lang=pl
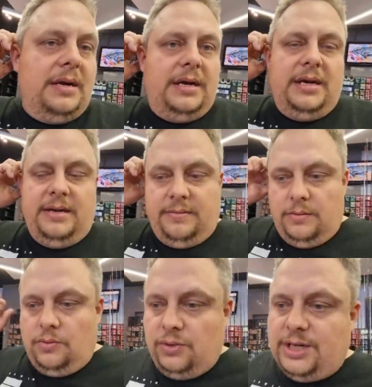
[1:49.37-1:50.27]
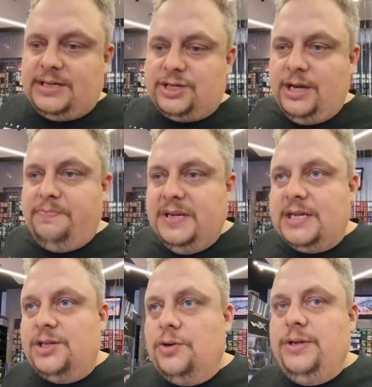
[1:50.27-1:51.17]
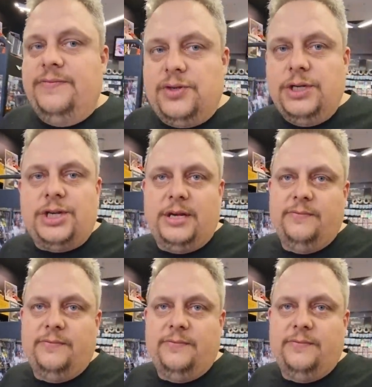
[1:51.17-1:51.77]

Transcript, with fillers: i ludzie zaczęli pisać, że oni w, życie,